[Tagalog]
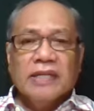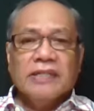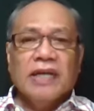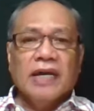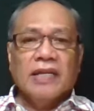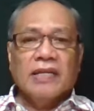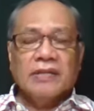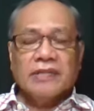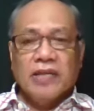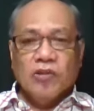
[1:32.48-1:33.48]
dahil
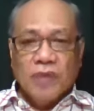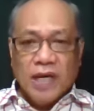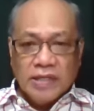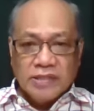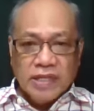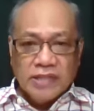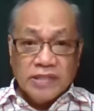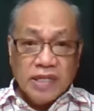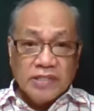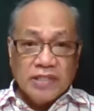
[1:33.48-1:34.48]
tayo umaasa
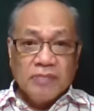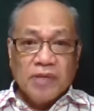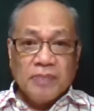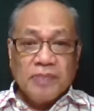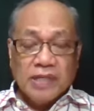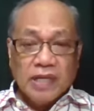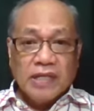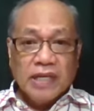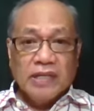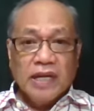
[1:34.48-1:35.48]
sa isang
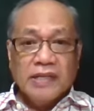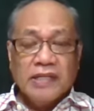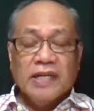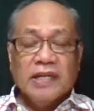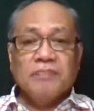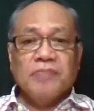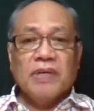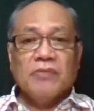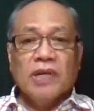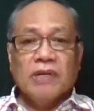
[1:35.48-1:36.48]
makapangyarihan na ating
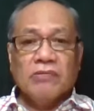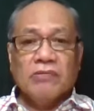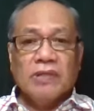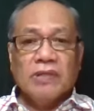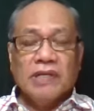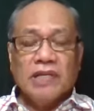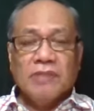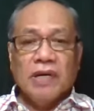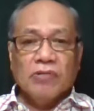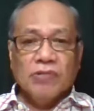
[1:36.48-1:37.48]
kakampi, walang, walang
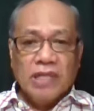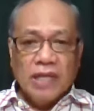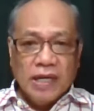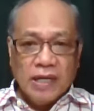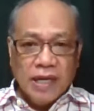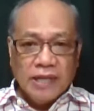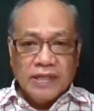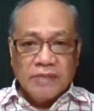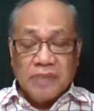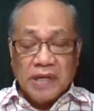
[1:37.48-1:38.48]
iba kundi ang
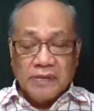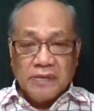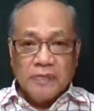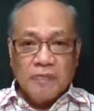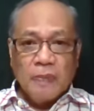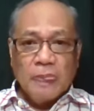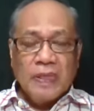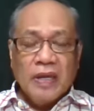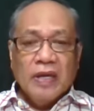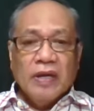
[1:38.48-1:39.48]
ating Panginoon.
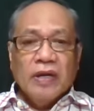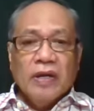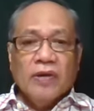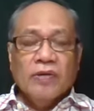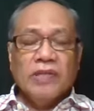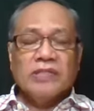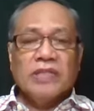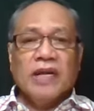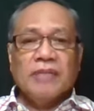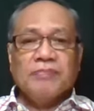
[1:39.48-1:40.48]
Ngunit sa
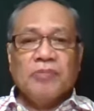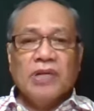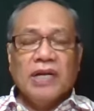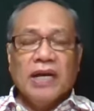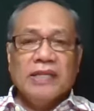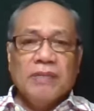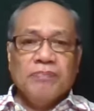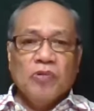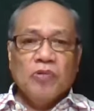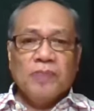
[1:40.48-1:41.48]
lahat po ng ating
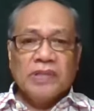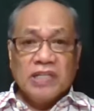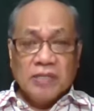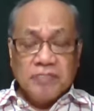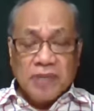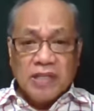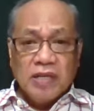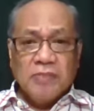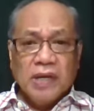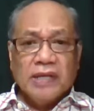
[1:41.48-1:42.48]
pong
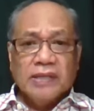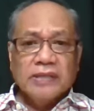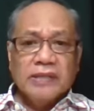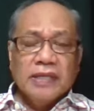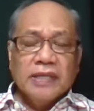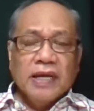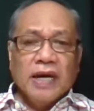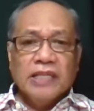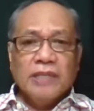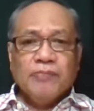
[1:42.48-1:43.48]
pakikipagdigma,
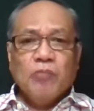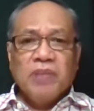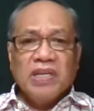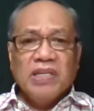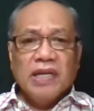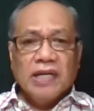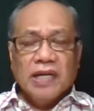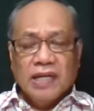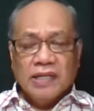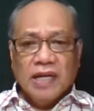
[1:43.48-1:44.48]
ating pong bigyan ng
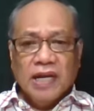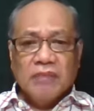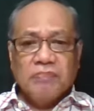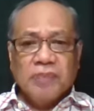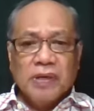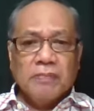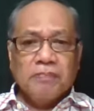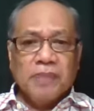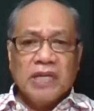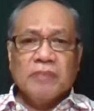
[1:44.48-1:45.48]
halaga ang pag,
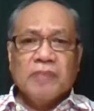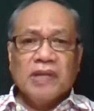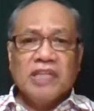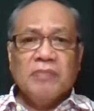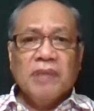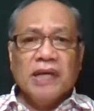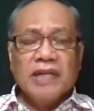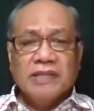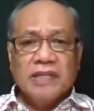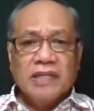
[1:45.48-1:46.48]
pakikipagdigma
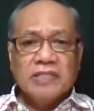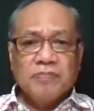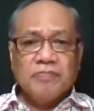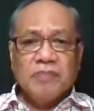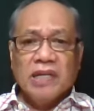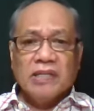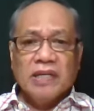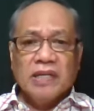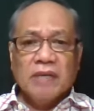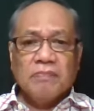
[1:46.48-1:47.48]
natin sa
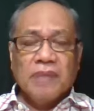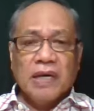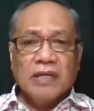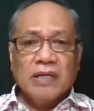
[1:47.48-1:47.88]
pamagitan ng pag